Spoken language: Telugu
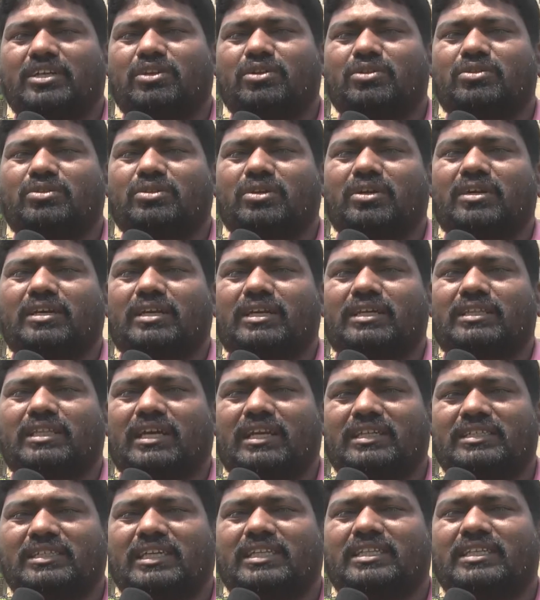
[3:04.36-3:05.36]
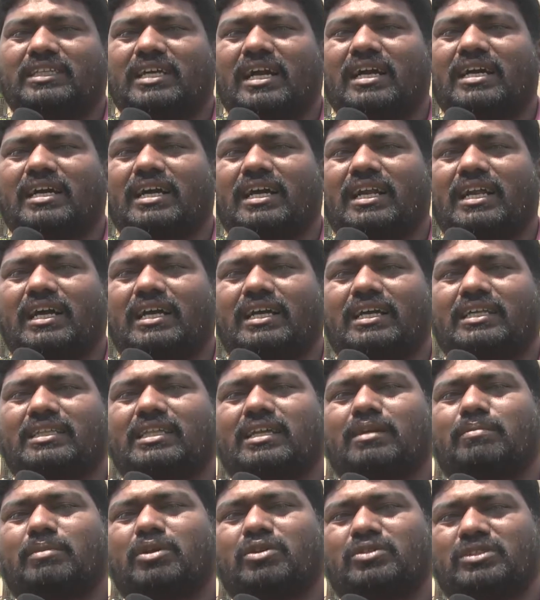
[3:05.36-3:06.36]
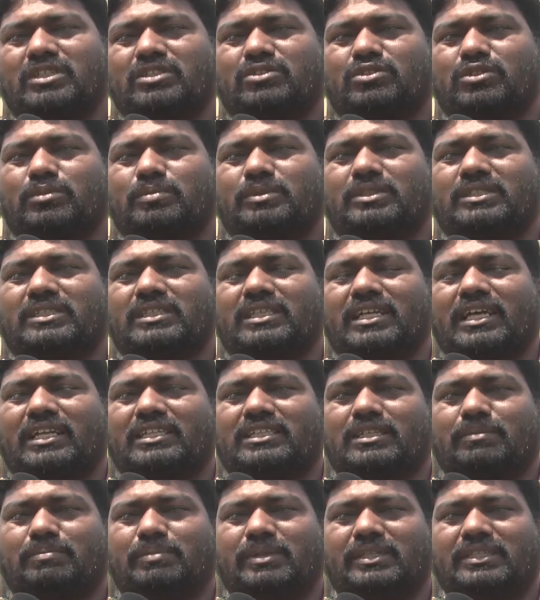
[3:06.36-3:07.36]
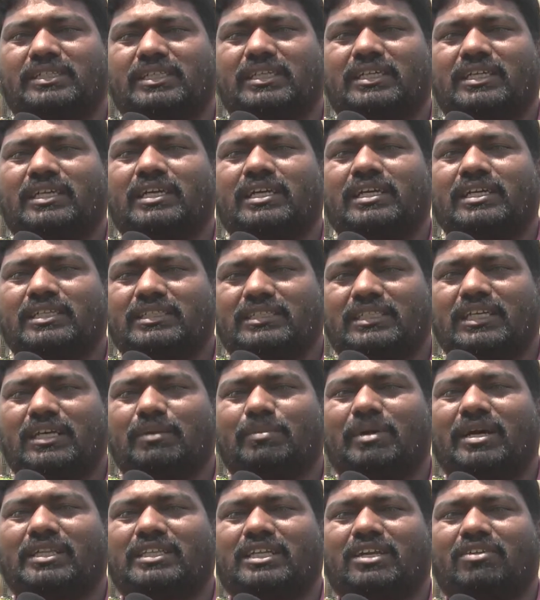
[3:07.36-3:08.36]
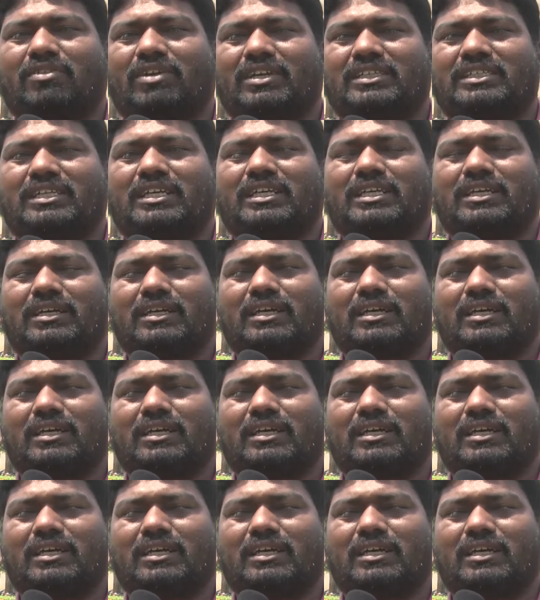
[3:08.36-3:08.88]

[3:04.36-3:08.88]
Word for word: నిరుద్యోగి తన చేతి కంకరాయే తన భవిష్యత్తు చూపిస్తుందని చెప్పేసి సీమాంధ్ర వలస